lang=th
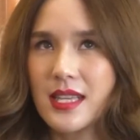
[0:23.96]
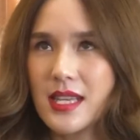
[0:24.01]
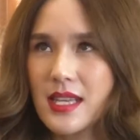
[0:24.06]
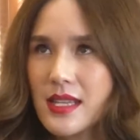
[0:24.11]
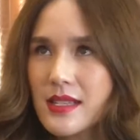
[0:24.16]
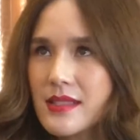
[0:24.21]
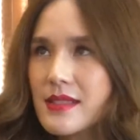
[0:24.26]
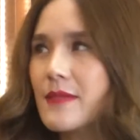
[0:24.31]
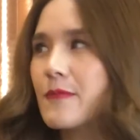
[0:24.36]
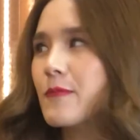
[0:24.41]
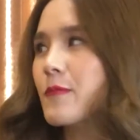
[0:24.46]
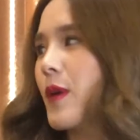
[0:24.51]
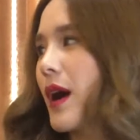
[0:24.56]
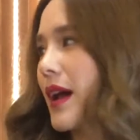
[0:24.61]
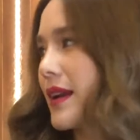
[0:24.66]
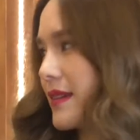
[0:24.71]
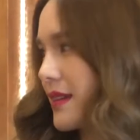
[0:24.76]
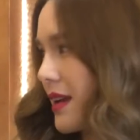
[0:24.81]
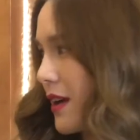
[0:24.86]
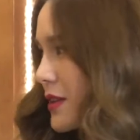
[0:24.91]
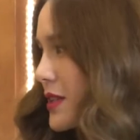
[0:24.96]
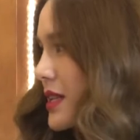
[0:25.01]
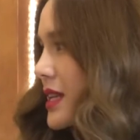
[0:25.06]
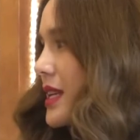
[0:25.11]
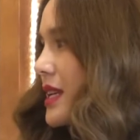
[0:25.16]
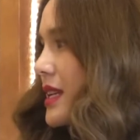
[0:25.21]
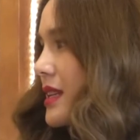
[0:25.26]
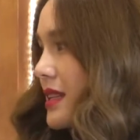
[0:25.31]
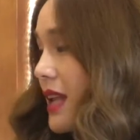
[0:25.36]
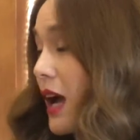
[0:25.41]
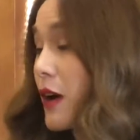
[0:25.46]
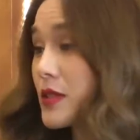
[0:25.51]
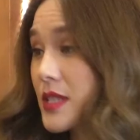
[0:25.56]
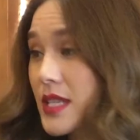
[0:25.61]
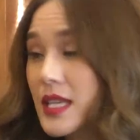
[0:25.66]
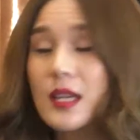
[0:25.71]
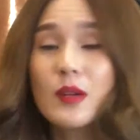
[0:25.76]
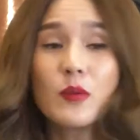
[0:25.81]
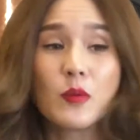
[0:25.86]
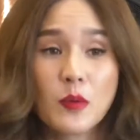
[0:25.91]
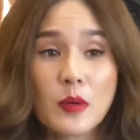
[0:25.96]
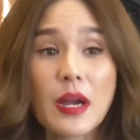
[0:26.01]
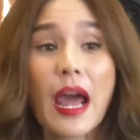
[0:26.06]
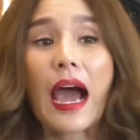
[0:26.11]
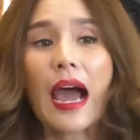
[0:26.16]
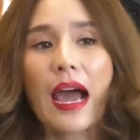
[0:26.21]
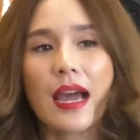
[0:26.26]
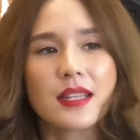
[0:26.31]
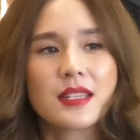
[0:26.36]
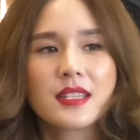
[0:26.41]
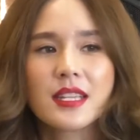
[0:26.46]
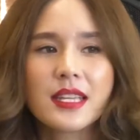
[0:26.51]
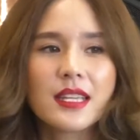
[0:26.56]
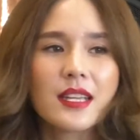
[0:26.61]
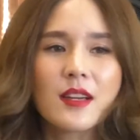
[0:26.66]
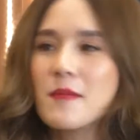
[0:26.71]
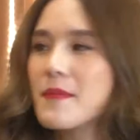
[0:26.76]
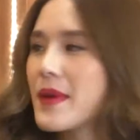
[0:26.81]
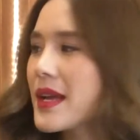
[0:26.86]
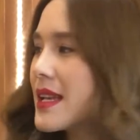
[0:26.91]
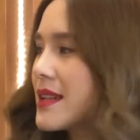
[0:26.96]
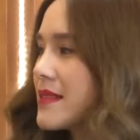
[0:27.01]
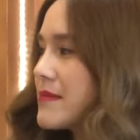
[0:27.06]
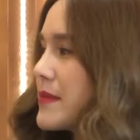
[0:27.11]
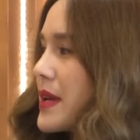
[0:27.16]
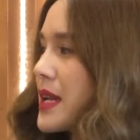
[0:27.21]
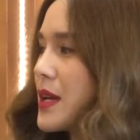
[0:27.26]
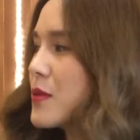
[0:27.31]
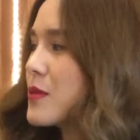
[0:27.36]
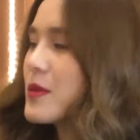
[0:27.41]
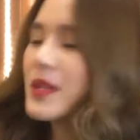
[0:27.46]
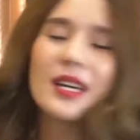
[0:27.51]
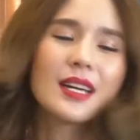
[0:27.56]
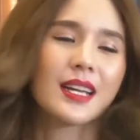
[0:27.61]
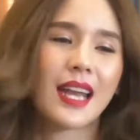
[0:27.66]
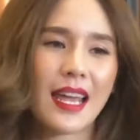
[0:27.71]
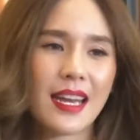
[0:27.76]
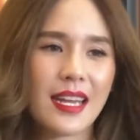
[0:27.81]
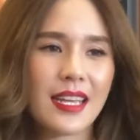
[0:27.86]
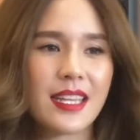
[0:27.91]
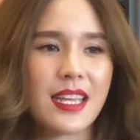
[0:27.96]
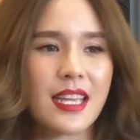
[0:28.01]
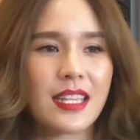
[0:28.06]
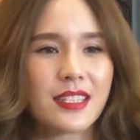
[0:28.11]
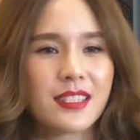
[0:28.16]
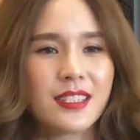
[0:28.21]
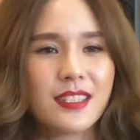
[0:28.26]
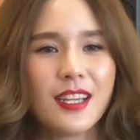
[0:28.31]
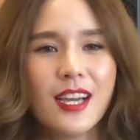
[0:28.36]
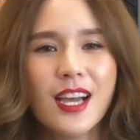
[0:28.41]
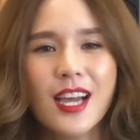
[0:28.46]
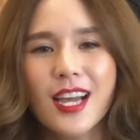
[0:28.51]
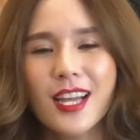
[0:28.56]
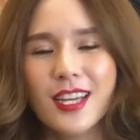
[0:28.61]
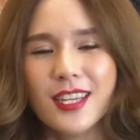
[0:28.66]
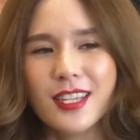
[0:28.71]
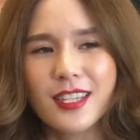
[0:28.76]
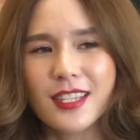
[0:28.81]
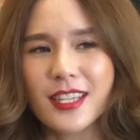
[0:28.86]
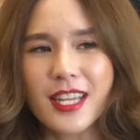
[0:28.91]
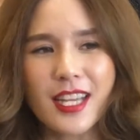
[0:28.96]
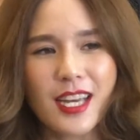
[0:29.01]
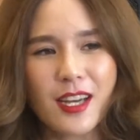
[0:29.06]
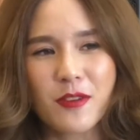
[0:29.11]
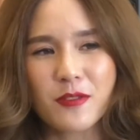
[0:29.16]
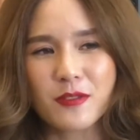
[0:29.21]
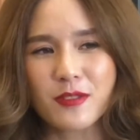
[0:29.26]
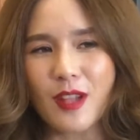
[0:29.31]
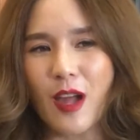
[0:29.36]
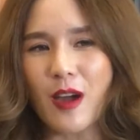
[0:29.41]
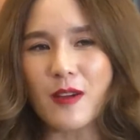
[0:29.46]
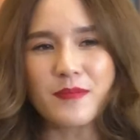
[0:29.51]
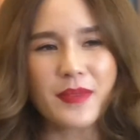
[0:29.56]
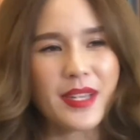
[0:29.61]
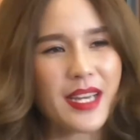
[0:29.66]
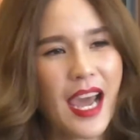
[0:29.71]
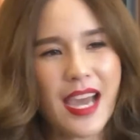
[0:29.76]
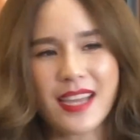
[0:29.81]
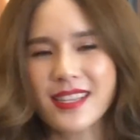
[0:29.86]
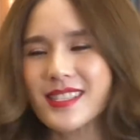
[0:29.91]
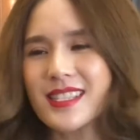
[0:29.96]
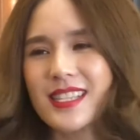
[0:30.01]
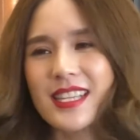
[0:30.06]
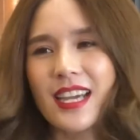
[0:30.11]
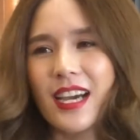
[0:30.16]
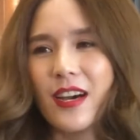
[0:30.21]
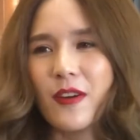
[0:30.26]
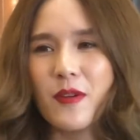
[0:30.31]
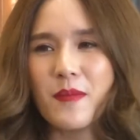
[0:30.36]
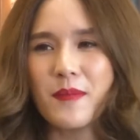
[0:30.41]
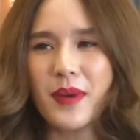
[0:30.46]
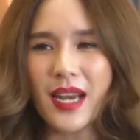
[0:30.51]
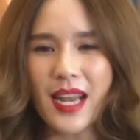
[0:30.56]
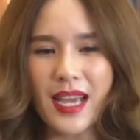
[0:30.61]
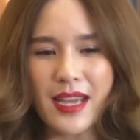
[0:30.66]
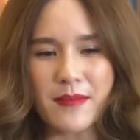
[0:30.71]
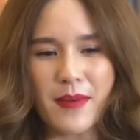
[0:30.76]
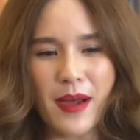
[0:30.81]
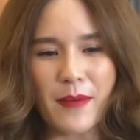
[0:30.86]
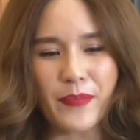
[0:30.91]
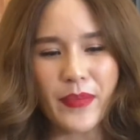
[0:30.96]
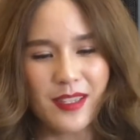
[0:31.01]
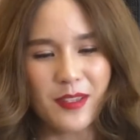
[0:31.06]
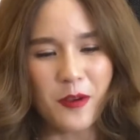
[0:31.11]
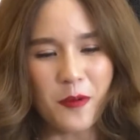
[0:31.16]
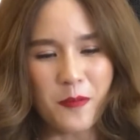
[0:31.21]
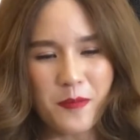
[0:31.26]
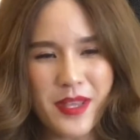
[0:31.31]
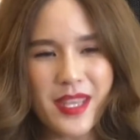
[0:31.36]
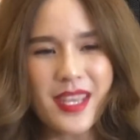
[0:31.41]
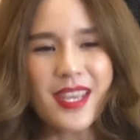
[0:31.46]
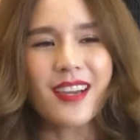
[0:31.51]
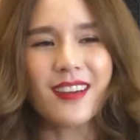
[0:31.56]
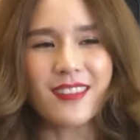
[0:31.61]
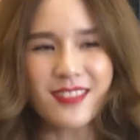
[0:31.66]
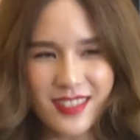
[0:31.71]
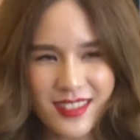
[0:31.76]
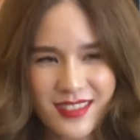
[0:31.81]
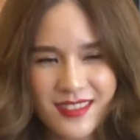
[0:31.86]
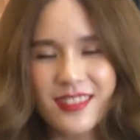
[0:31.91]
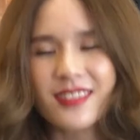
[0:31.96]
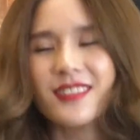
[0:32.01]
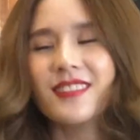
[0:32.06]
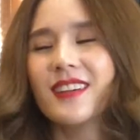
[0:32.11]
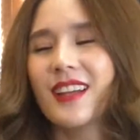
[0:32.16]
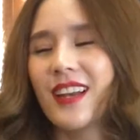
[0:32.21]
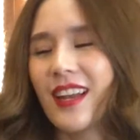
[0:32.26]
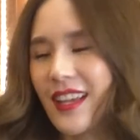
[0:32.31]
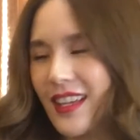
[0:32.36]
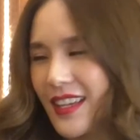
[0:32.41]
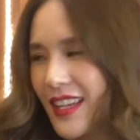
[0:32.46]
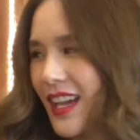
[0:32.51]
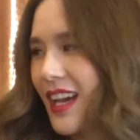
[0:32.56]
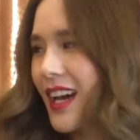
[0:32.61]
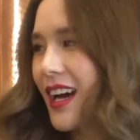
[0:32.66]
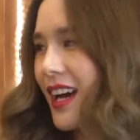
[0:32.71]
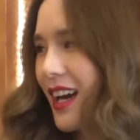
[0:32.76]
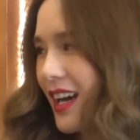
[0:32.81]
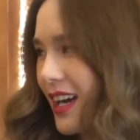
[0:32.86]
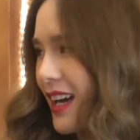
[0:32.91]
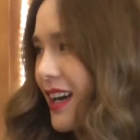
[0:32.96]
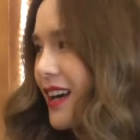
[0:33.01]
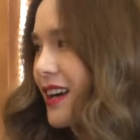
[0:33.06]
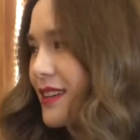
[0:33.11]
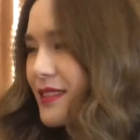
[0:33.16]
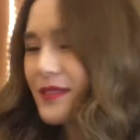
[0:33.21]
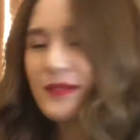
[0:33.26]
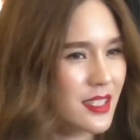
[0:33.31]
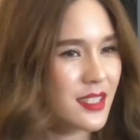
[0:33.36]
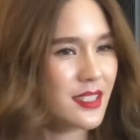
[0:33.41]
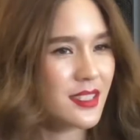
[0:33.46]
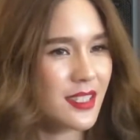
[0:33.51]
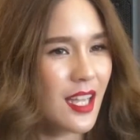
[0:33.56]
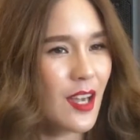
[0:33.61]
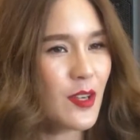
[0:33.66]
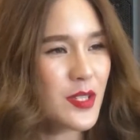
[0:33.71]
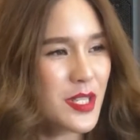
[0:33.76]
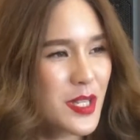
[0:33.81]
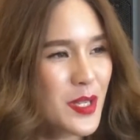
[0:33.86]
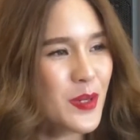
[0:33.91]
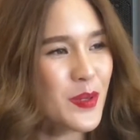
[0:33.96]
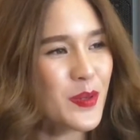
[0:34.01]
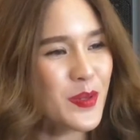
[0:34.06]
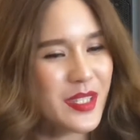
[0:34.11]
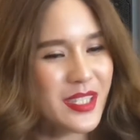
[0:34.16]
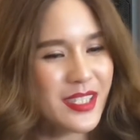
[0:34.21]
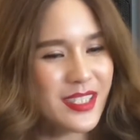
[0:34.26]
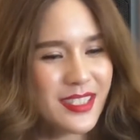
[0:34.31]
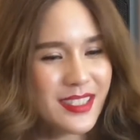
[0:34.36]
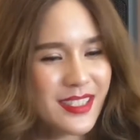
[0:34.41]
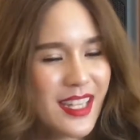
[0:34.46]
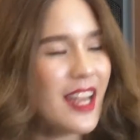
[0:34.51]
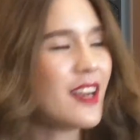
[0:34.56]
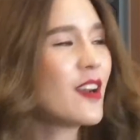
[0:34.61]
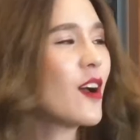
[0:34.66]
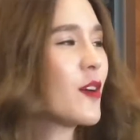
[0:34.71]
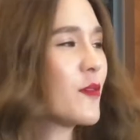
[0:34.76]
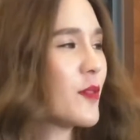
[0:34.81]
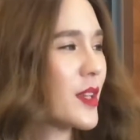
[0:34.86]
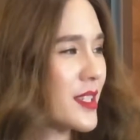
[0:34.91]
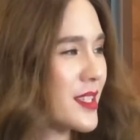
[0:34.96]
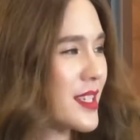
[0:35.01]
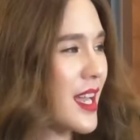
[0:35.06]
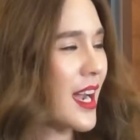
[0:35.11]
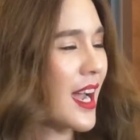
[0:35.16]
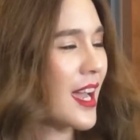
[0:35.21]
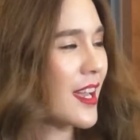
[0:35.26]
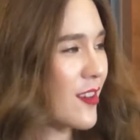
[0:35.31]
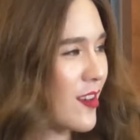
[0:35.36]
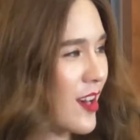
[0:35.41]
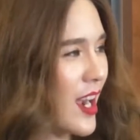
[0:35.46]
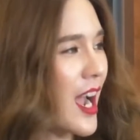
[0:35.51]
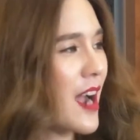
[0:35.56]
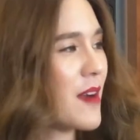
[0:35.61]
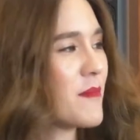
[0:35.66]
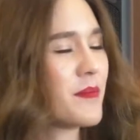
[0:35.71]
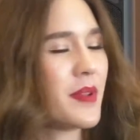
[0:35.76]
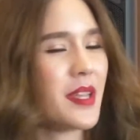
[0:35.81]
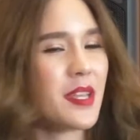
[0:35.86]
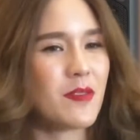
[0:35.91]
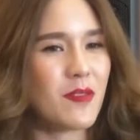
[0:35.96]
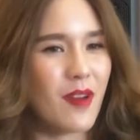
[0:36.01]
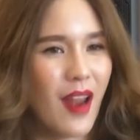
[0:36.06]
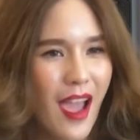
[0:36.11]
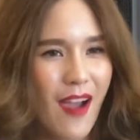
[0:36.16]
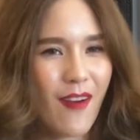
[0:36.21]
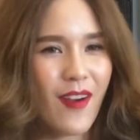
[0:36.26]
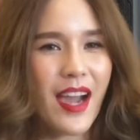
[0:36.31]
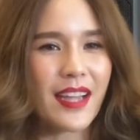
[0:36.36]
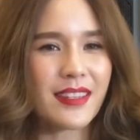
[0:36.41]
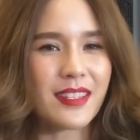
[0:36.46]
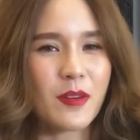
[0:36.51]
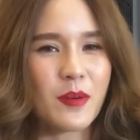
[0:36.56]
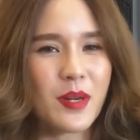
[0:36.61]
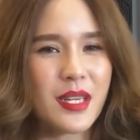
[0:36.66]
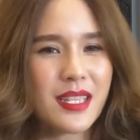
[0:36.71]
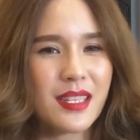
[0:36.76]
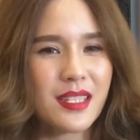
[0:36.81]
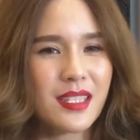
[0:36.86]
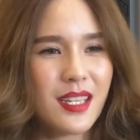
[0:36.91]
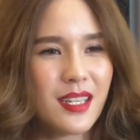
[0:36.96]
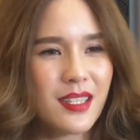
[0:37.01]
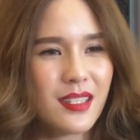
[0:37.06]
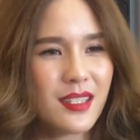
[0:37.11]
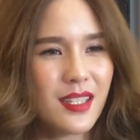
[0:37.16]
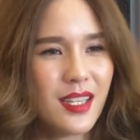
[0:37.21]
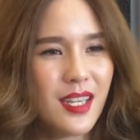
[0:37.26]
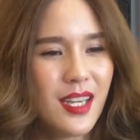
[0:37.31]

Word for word: 20 วัน เท่าที่เท่าที่รู้นะคะ นี่ก็ไม่ไม่รู้เรื่องรายละเอียดคือ เรื่องนี้เราตอบไม่ได้จริงๆค่ะว่าเมื่อไหร่แบบหลวงพี่เขาจะสึกอะไรอย่างเงี้ยค่ะ คือเท่าที่รู้คือแน่นอนว่ายังไงก็ข้ามปีอยู่แล้วค่ะ แต่ว่าเรื่อง